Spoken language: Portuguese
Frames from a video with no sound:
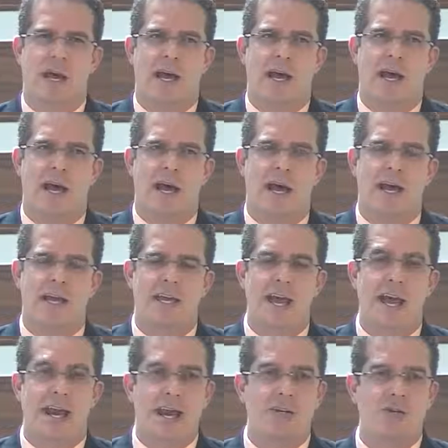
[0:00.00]
É, e
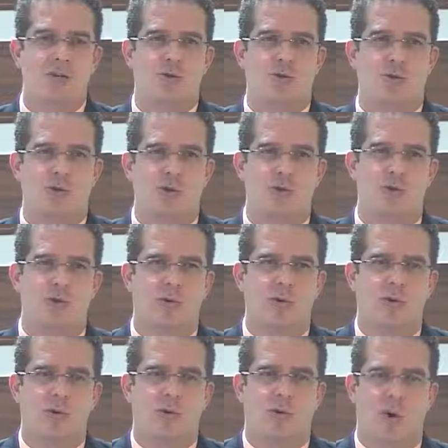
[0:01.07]
além disso tudo,
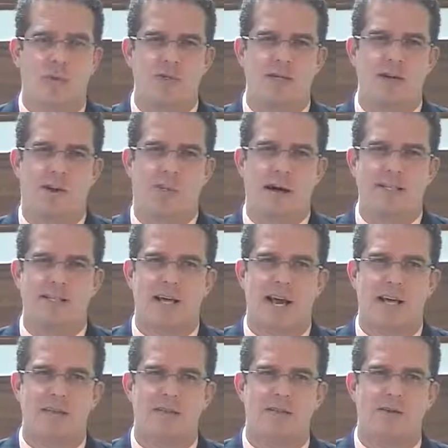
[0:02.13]
como se não
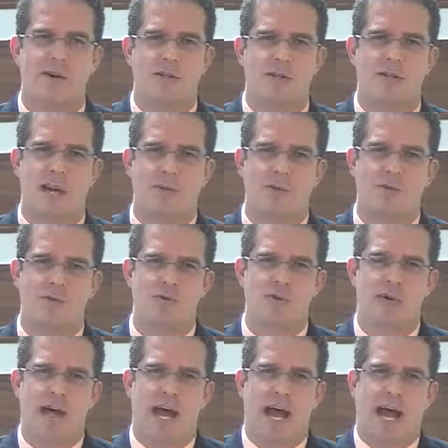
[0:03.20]
bastasse, nós temos
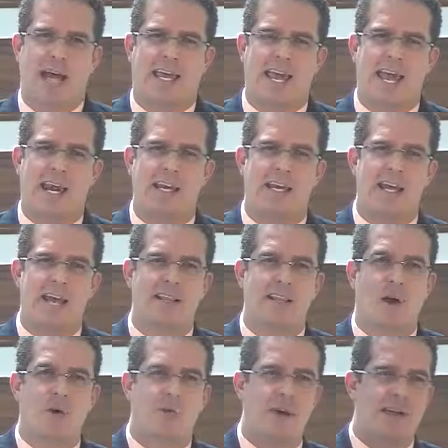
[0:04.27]
aquela que é
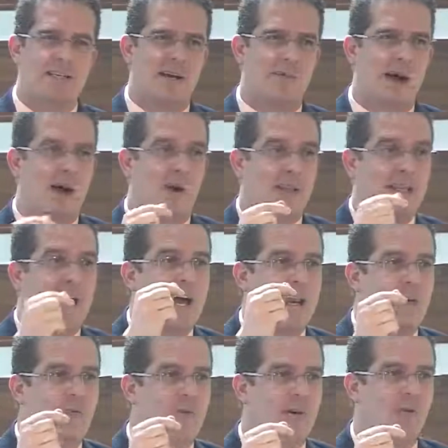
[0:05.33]
talvez a maior
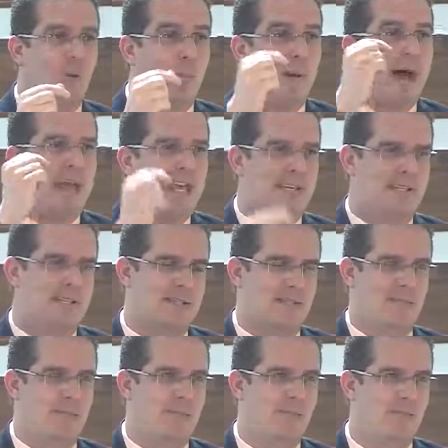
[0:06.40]
tarifa do
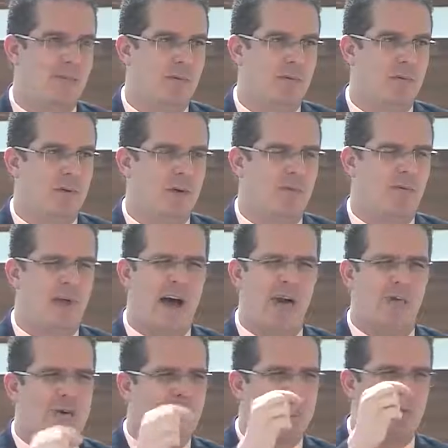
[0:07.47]
país, e
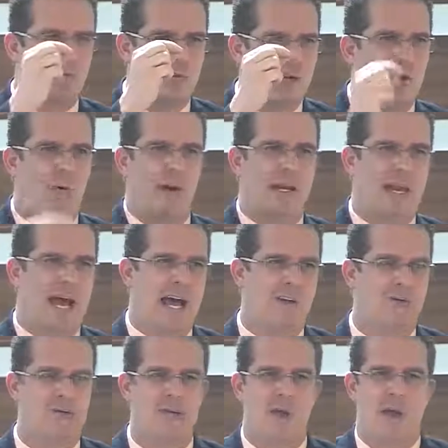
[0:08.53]
falo isso com
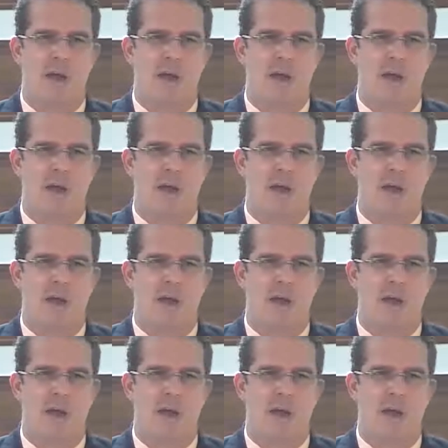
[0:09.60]
tranquilidade.